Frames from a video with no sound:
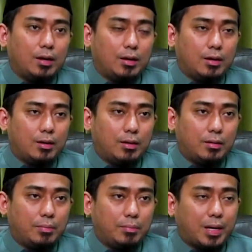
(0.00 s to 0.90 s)

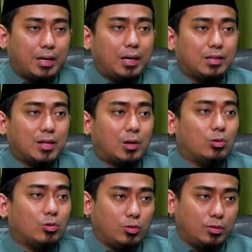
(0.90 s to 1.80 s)
uh, berdiri setelah
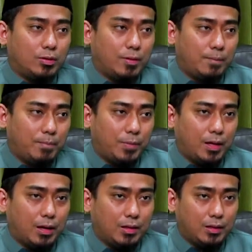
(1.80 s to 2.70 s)
ruku
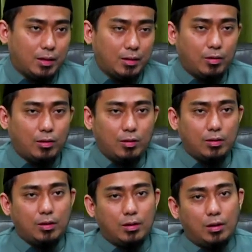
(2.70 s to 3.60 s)
ya ketika,
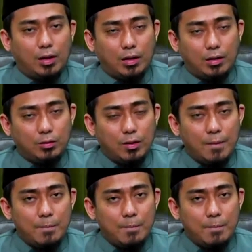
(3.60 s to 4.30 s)
oleh karena itu